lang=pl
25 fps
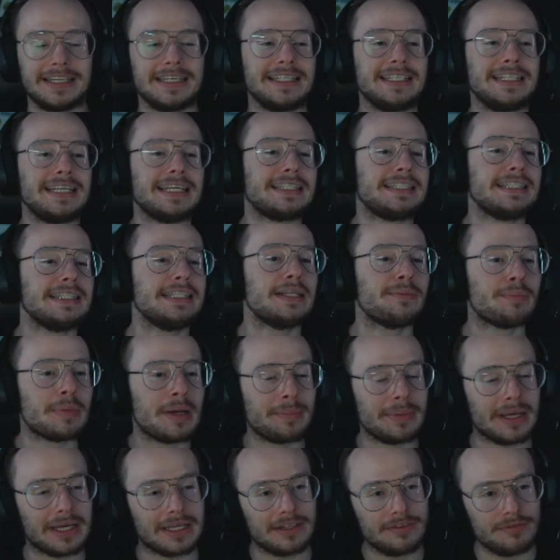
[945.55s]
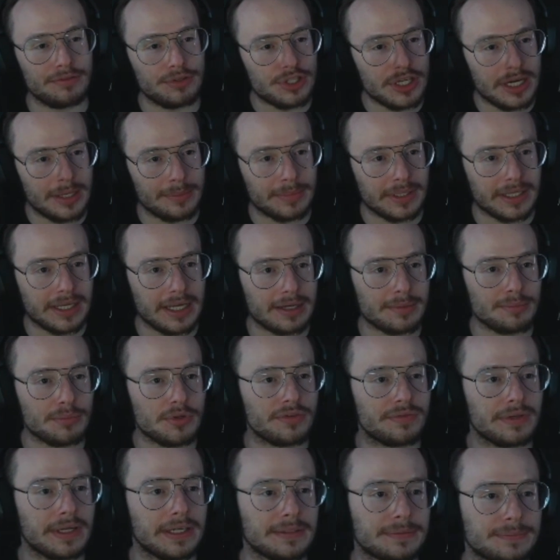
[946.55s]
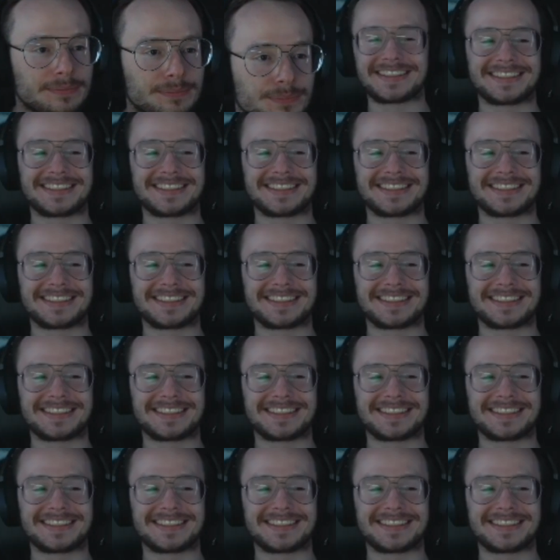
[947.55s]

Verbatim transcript: Jedyny mem jaki widziałem, tak jak mówię.